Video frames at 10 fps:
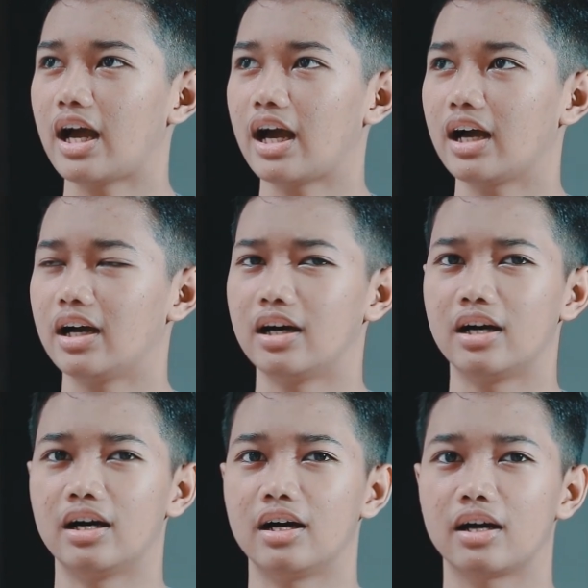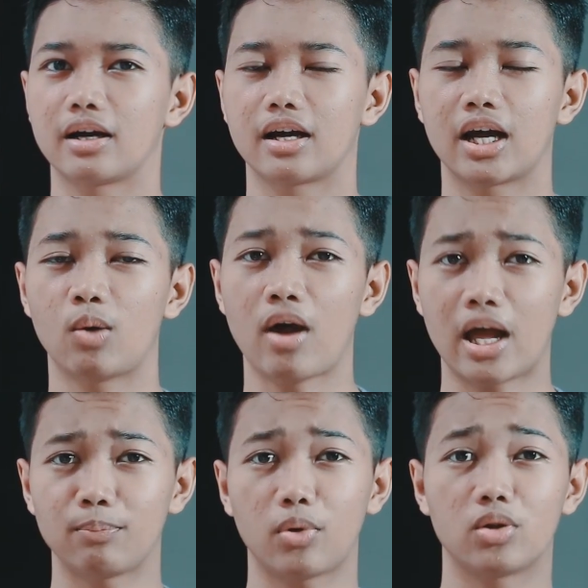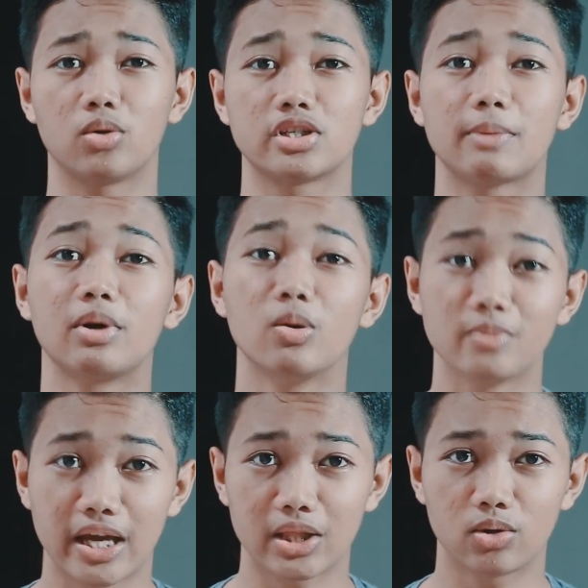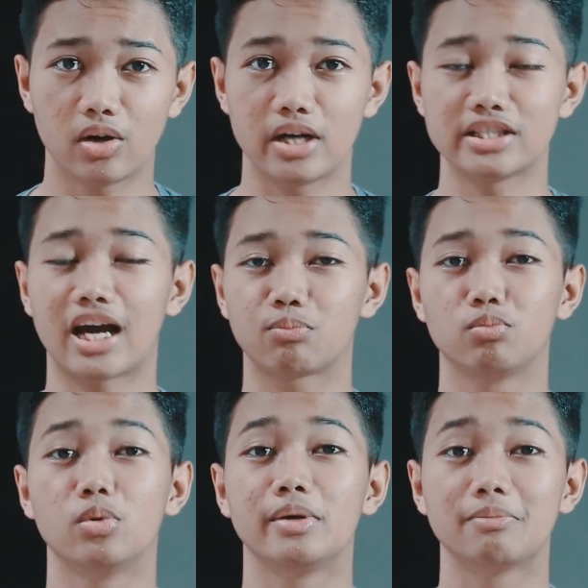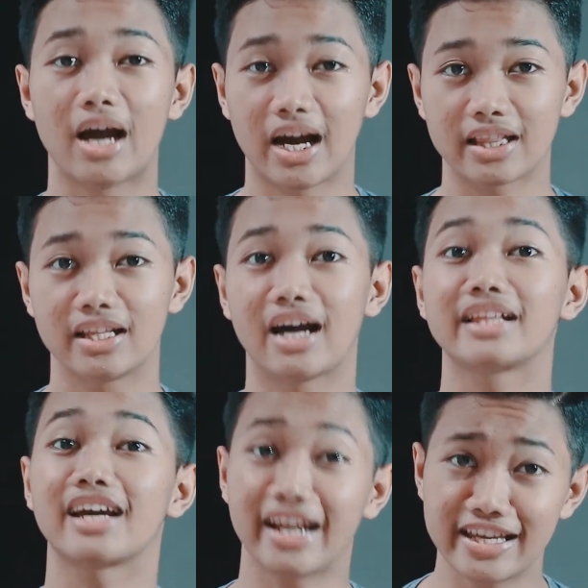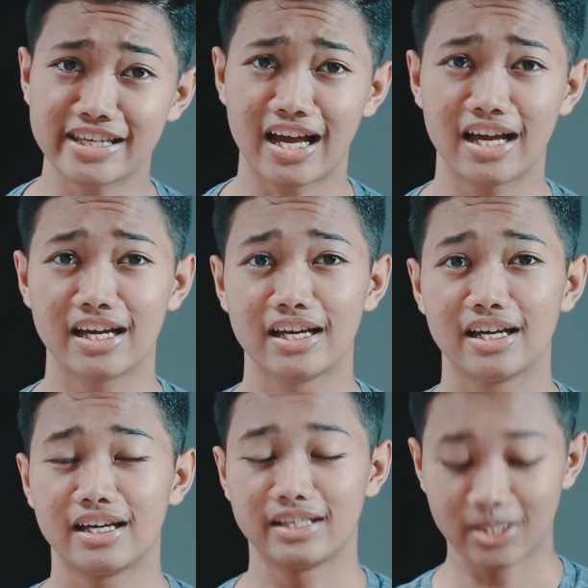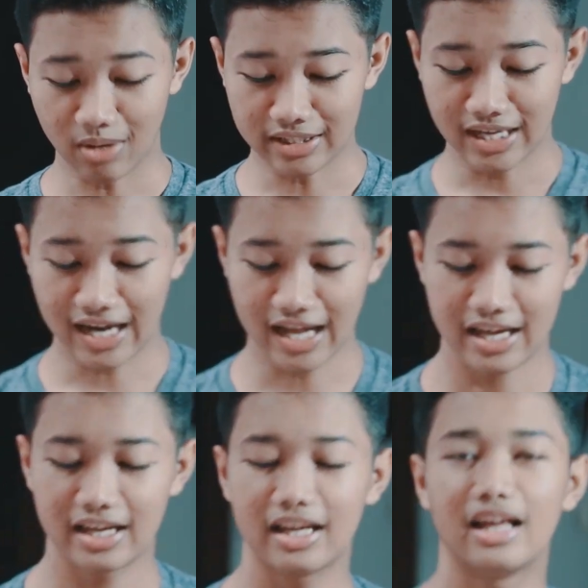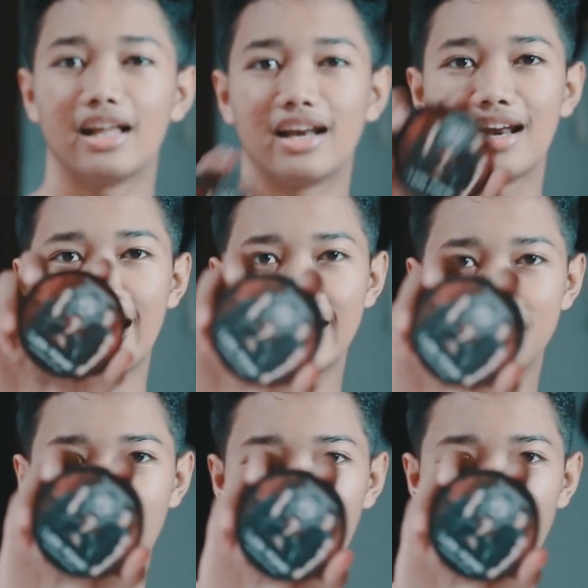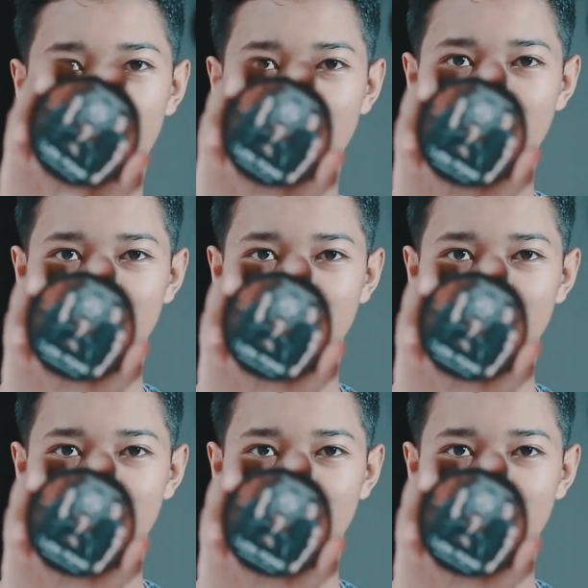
yang uh, keluaran produk sebelumnya itu sangat booming banget dengan kliennya yaitu adalah Line Pom.